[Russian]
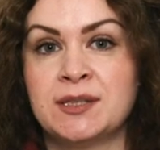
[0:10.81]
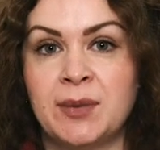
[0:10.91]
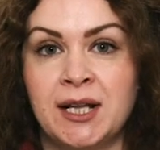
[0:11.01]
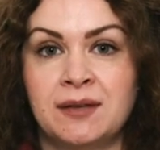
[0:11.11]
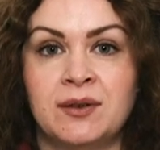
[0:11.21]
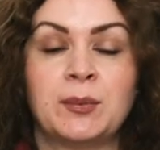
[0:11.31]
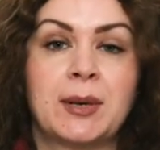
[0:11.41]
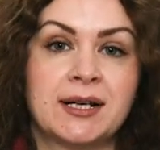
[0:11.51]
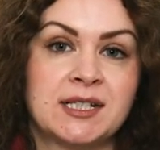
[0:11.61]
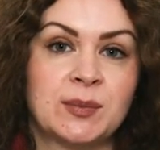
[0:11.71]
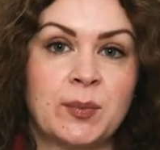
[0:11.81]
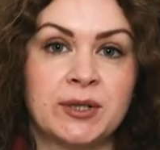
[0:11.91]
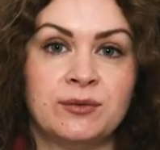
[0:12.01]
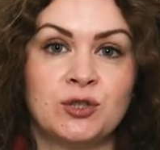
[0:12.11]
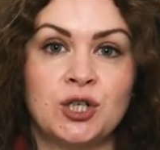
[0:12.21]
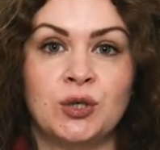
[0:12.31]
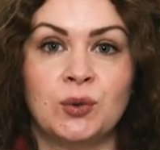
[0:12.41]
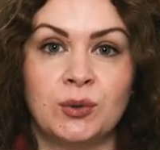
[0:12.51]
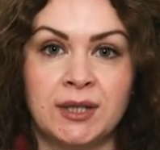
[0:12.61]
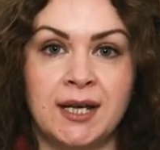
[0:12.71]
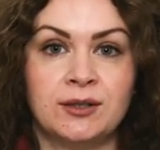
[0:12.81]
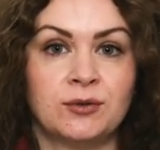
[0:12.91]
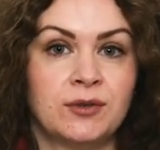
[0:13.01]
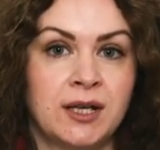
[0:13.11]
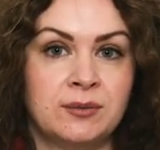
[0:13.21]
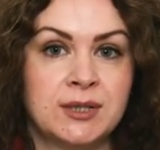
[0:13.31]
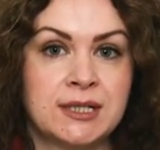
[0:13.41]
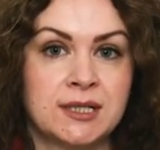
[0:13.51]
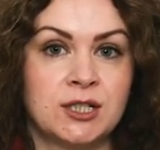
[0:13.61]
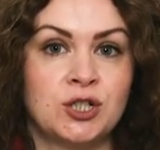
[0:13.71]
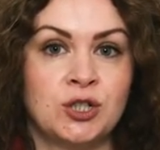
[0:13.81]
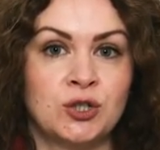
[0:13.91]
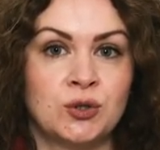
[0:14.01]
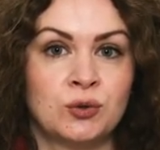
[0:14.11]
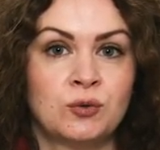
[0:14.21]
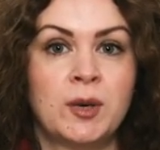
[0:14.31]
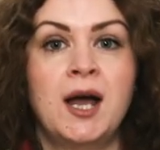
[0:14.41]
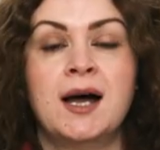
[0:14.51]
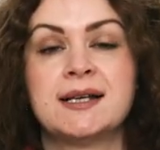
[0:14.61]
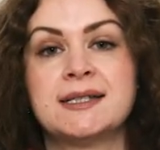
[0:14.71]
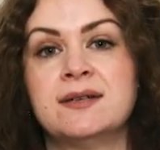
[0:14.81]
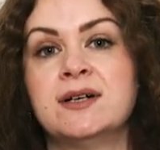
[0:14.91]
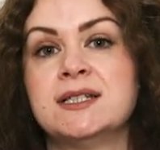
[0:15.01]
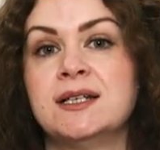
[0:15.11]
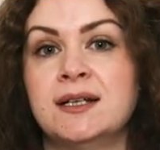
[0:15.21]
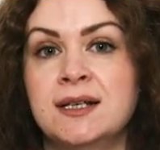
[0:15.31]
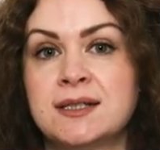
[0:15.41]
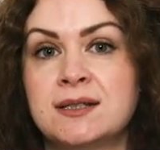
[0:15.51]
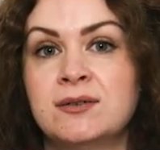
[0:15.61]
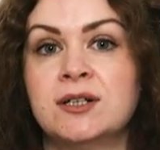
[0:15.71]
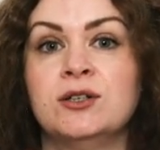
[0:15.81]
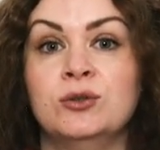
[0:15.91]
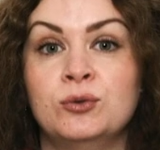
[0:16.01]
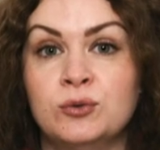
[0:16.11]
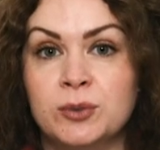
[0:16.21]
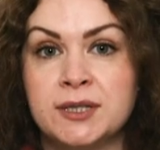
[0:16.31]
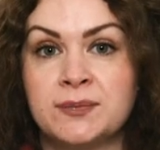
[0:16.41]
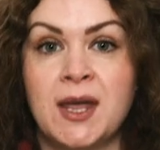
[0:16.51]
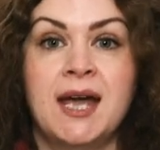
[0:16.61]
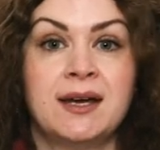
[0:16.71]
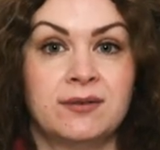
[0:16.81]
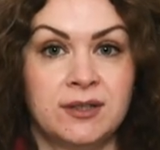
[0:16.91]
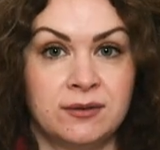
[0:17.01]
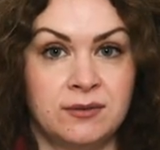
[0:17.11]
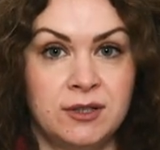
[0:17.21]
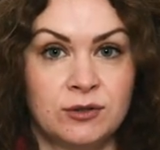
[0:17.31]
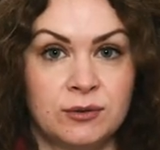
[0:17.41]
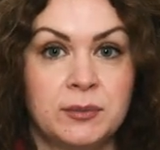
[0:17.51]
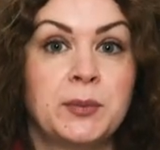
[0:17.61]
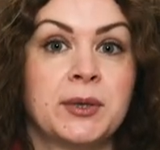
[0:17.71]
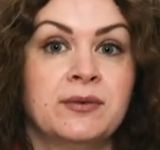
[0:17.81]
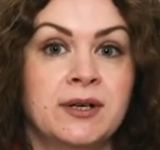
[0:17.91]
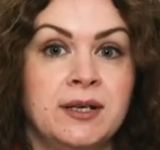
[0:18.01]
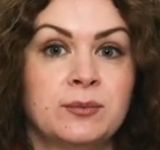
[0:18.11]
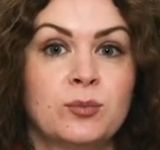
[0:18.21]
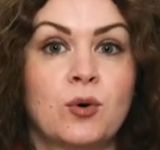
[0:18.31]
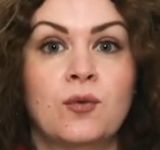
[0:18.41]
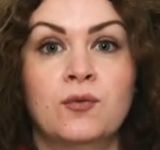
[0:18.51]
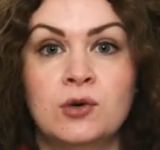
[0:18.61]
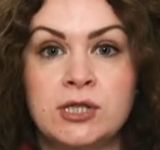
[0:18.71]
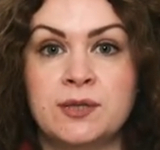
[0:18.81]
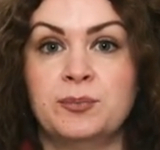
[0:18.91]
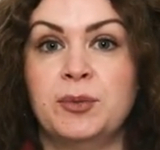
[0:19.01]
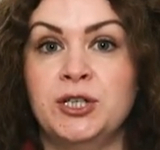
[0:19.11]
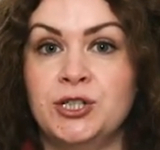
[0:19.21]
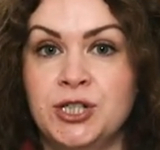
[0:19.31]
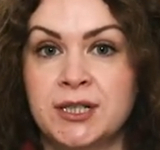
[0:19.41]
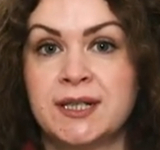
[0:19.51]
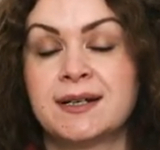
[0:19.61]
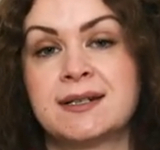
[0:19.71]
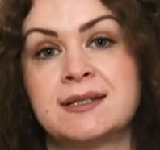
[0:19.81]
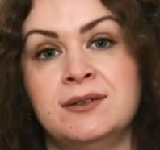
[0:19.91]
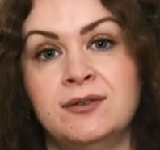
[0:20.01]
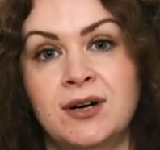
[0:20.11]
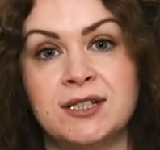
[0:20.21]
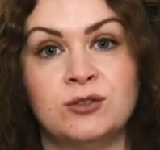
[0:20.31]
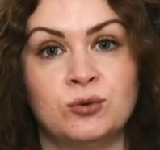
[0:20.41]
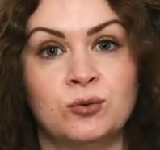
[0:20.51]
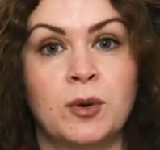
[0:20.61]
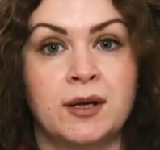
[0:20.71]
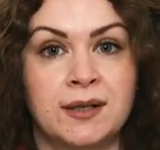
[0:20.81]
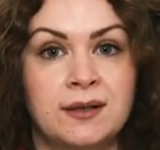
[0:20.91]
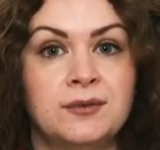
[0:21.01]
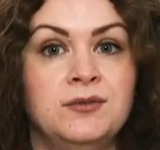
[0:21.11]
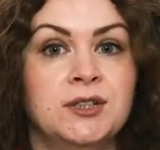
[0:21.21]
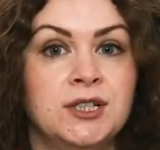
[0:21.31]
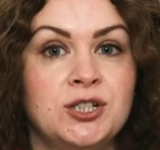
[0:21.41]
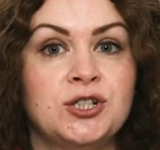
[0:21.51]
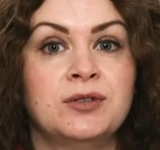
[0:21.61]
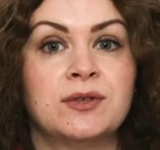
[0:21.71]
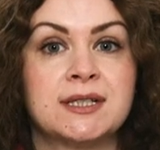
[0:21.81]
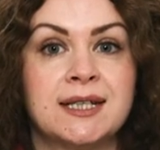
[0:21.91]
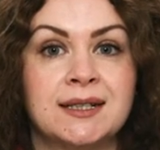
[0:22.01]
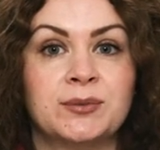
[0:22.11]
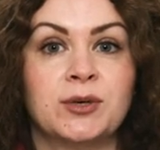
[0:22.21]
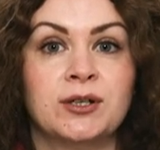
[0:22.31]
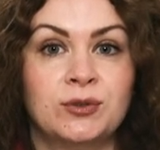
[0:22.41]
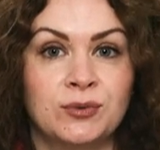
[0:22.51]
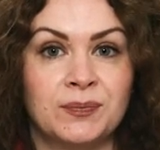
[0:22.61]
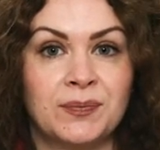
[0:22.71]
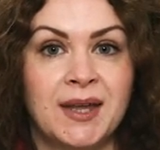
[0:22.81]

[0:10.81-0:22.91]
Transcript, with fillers: Измайлова, практик по продвижению онлайн и офлайн бизнеса через YouTube, основатель агентства YouTubis. В этом видео мы поговорим про 8 причин развивать YouTube канал в 2020 году.